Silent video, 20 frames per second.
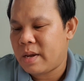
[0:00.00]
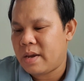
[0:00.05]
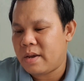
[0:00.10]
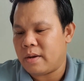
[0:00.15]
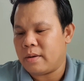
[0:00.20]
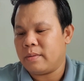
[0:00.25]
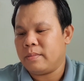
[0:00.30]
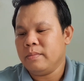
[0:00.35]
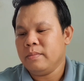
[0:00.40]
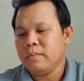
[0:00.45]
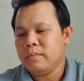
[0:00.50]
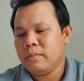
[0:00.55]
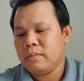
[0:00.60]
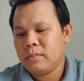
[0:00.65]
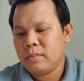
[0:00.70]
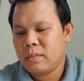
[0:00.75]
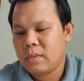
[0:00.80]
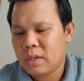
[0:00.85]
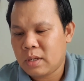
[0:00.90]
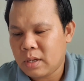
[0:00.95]
ngàn
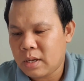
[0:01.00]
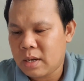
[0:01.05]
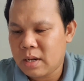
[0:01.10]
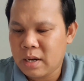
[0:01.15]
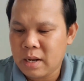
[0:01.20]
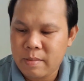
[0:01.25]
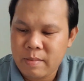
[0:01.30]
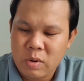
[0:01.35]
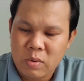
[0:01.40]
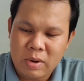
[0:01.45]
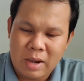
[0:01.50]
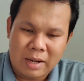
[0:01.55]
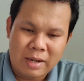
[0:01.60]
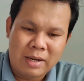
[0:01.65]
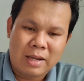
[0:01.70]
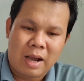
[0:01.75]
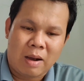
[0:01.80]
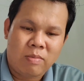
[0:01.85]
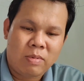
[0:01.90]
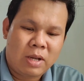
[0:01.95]
anh em nào rảnh thì
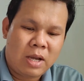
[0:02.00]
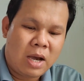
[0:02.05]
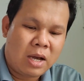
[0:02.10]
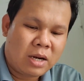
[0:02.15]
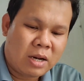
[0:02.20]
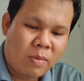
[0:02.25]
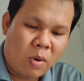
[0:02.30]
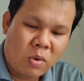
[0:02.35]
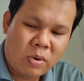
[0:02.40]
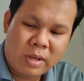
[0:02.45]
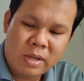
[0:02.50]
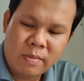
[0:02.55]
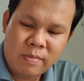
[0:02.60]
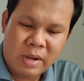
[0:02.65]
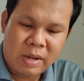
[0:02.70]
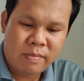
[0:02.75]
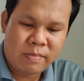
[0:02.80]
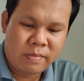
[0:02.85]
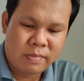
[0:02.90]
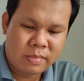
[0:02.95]
cộng lại hết cái bộ này dùm
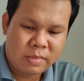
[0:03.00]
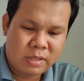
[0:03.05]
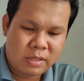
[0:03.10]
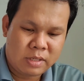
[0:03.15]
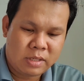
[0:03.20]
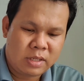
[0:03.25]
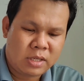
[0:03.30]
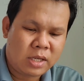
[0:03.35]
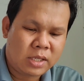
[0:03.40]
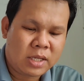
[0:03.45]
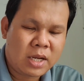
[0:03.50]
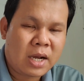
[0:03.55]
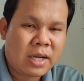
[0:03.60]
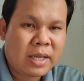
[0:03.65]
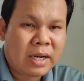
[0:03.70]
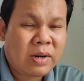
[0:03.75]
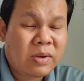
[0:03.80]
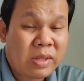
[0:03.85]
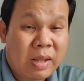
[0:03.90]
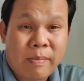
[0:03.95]
em sơ sơ
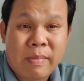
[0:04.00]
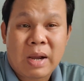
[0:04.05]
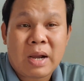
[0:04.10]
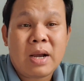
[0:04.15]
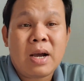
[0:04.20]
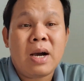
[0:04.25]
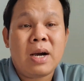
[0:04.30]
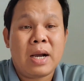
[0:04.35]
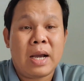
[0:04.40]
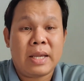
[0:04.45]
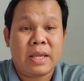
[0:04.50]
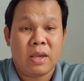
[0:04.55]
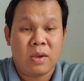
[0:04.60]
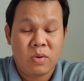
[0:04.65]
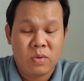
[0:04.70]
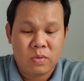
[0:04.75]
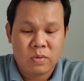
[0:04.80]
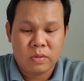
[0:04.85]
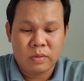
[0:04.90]
chắc nó tầm hẳn hơn 2 triệu